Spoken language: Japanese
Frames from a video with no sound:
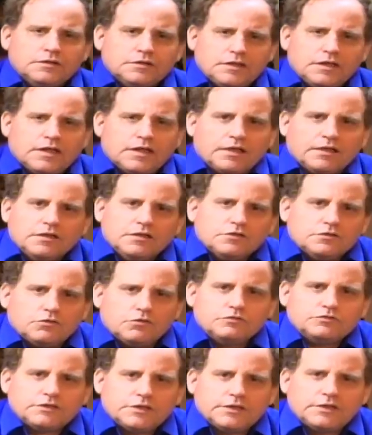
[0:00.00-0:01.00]
で
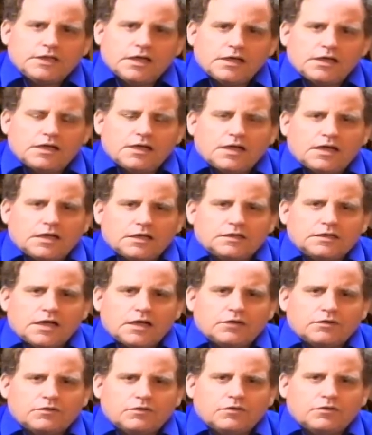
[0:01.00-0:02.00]
当然なが
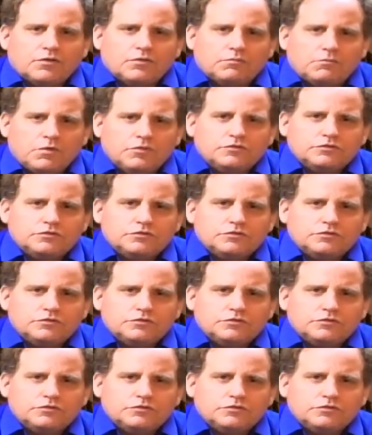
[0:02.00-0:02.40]
らも